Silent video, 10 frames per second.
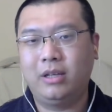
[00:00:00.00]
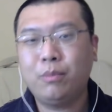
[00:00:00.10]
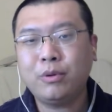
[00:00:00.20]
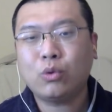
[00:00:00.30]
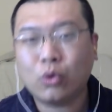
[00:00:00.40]
这
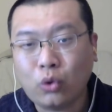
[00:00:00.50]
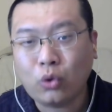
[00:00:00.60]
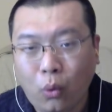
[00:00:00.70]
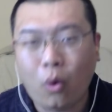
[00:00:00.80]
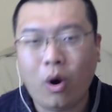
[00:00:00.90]
不就是
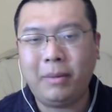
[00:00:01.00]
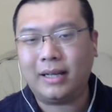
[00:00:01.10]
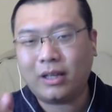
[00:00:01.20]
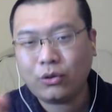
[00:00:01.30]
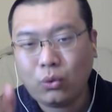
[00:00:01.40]
拖吗？
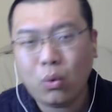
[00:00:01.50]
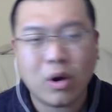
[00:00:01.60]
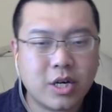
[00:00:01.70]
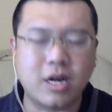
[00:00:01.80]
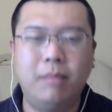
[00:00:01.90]
他
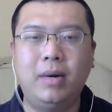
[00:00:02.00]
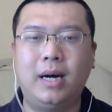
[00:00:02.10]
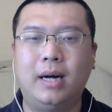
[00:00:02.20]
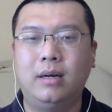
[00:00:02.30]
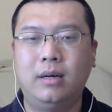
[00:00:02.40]
拖什么？